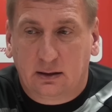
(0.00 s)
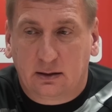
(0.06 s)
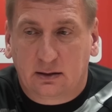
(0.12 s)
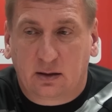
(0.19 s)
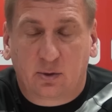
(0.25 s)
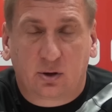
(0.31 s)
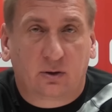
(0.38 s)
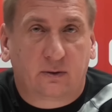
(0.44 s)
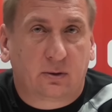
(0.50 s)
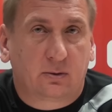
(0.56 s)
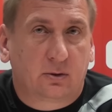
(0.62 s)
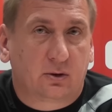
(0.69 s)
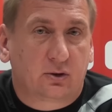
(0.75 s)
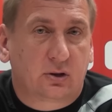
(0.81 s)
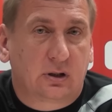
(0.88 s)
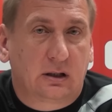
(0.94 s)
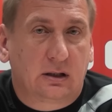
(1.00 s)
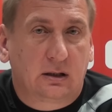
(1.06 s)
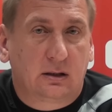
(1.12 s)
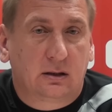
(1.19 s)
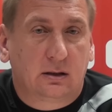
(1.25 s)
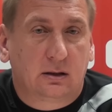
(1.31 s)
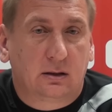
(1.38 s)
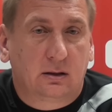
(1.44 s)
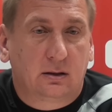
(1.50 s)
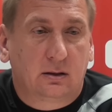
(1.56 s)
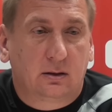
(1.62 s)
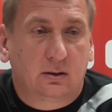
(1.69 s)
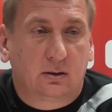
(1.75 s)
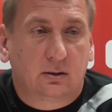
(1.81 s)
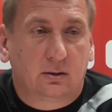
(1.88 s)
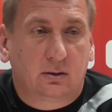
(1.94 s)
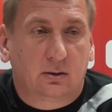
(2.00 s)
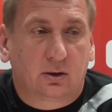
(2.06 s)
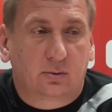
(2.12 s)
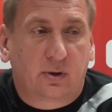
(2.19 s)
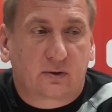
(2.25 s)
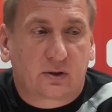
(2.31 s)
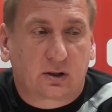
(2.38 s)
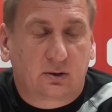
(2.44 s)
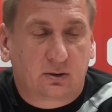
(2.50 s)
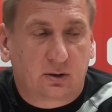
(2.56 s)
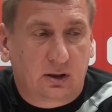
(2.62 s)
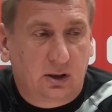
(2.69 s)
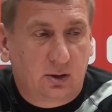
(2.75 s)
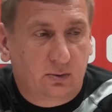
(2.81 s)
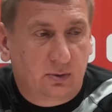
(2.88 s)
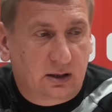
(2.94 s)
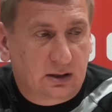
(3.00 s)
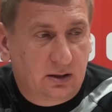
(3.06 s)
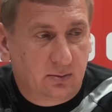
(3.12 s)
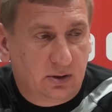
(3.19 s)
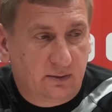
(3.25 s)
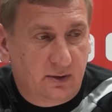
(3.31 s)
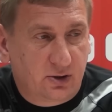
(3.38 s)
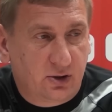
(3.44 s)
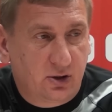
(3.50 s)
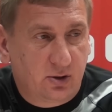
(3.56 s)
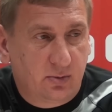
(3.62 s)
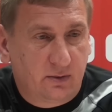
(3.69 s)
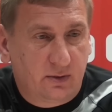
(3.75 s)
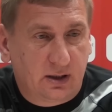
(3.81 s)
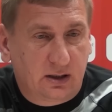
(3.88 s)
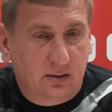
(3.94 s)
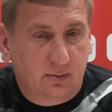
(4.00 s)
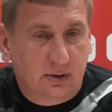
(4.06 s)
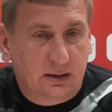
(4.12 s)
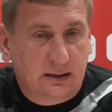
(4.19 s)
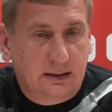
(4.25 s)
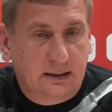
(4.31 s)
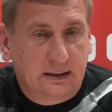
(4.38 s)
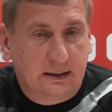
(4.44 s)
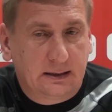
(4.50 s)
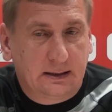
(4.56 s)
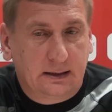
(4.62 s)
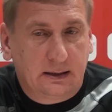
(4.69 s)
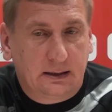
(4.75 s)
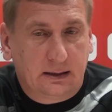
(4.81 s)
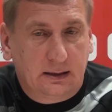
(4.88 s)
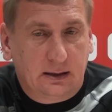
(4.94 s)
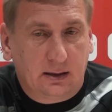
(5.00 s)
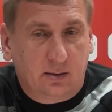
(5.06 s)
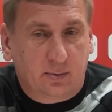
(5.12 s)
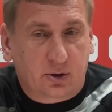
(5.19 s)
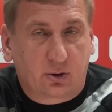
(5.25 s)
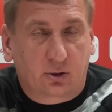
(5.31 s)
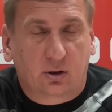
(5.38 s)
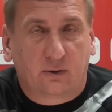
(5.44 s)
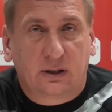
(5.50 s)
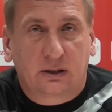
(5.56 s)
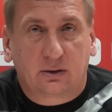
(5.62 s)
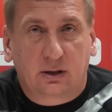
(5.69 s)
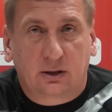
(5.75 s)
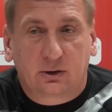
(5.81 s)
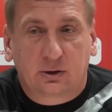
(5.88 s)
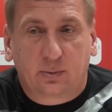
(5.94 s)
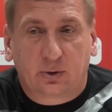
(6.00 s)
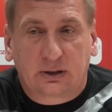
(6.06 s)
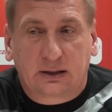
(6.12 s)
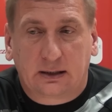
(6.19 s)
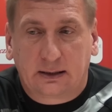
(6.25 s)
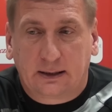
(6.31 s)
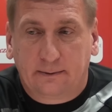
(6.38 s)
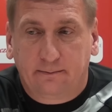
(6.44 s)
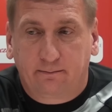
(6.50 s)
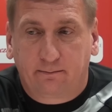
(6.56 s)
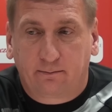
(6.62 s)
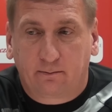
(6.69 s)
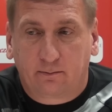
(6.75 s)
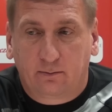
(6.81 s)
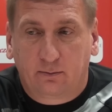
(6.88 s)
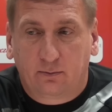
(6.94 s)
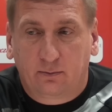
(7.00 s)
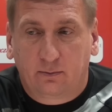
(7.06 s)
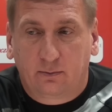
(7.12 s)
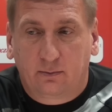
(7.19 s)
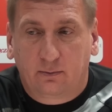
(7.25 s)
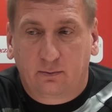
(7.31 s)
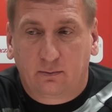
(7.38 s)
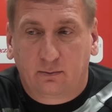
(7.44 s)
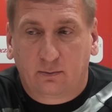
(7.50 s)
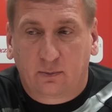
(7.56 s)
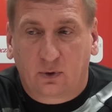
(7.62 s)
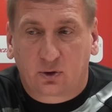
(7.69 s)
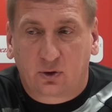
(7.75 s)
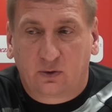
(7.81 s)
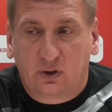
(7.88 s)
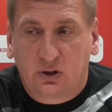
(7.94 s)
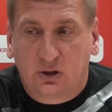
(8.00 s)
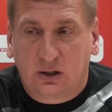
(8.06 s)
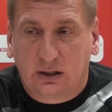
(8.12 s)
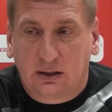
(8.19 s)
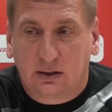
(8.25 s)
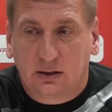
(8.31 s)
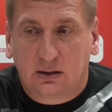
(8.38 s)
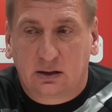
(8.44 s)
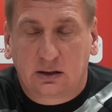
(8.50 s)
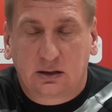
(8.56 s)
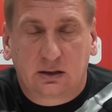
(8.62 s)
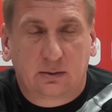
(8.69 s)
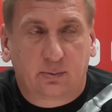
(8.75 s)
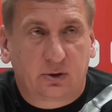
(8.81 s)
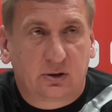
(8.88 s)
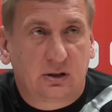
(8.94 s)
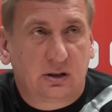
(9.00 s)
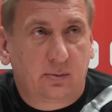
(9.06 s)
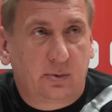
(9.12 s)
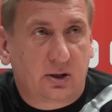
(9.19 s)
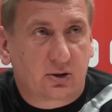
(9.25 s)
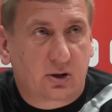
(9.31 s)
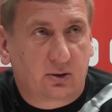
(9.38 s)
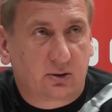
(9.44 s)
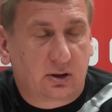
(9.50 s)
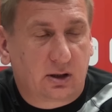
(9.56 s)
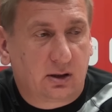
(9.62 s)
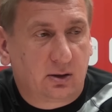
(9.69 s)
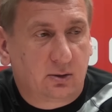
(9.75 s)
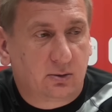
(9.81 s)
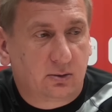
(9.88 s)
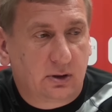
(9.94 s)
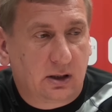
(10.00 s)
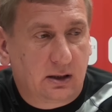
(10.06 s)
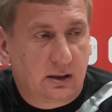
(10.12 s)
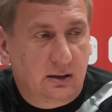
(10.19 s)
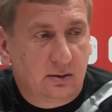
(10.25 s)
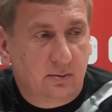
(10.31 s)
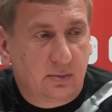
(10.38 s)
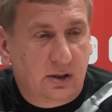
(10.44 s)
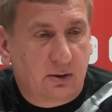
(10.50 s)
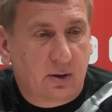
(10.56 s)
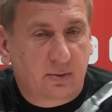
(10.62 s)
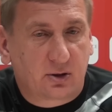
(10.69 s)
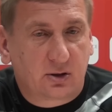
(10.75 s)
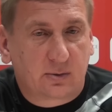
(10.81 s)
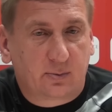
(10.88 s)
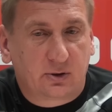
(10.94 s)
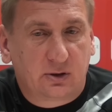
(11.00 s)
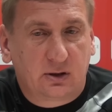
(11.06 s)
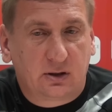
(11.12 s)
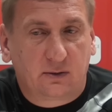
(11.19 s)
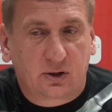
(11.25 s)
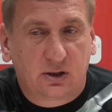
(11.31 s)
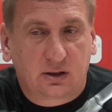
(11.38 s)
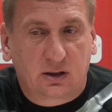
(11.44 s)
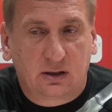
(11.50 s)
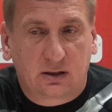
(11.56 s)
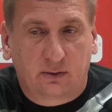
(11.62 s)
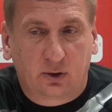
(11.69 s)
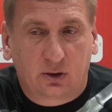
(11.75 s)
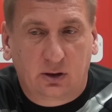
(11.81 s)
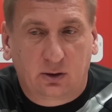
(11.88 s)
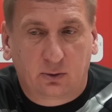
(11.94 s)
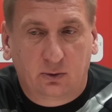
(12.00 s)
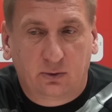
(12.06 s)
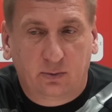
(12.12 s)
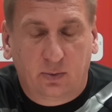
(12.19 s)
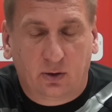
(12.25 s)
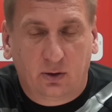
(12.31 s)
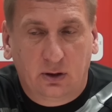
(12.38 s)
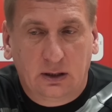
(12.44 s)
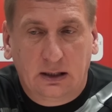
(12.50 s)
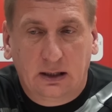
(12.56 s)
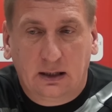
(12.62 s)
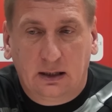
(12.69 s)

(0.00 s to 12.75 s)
yy, znamionował to, że od pierwszego treningu jak gdyby weszliśmy w rytmy przygotowań do tego spotkania. Mm, oczywiście z pozycji pierwszego treningu nie miałem do dyspozycji wszystkich zawodników, bo